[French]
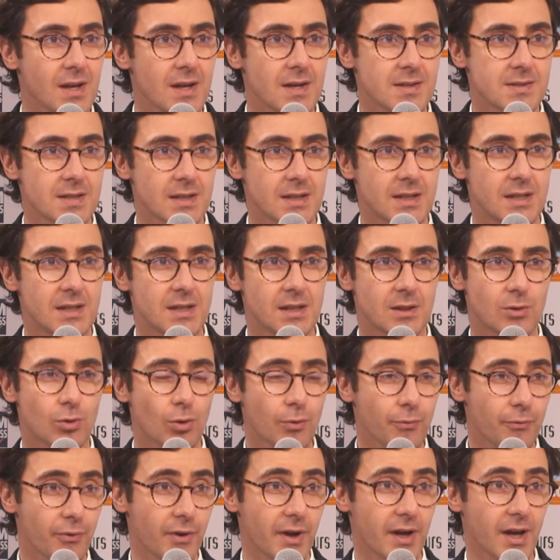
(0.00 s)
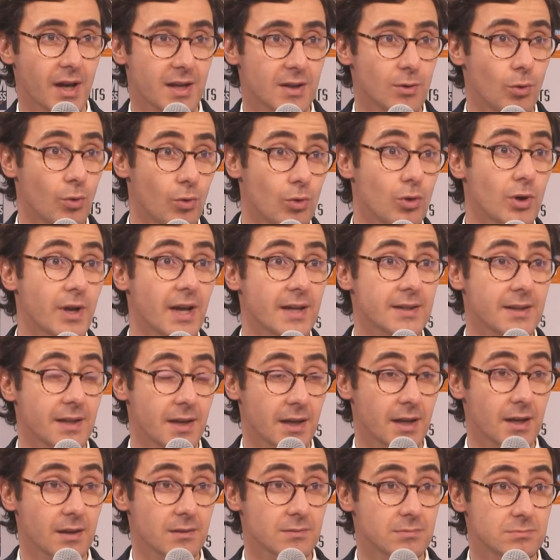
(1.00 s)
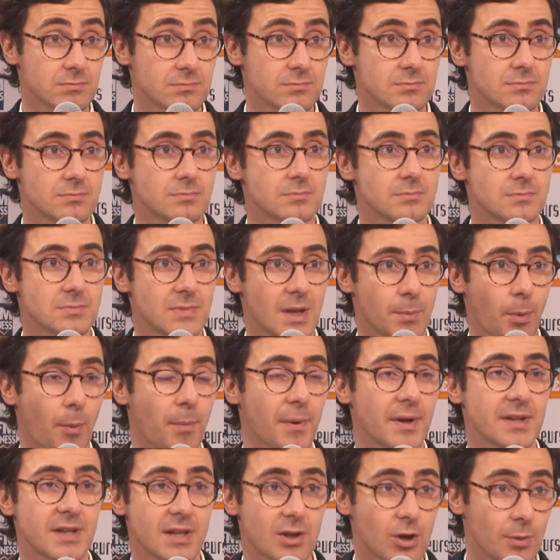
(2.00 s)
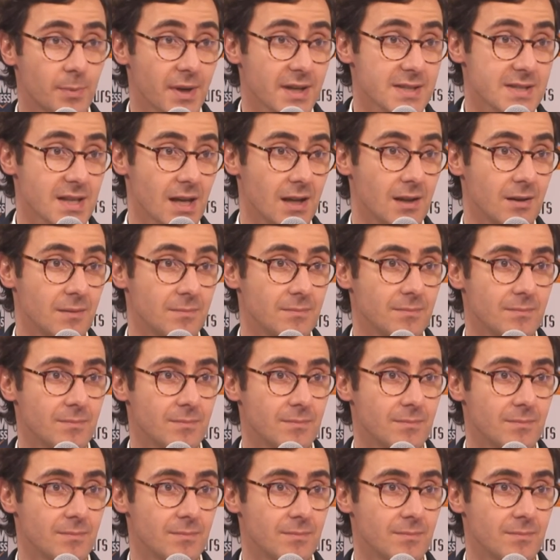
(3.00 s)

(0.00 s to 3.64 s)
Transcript: c'est qu'il confère au locataire la propriété commerciale.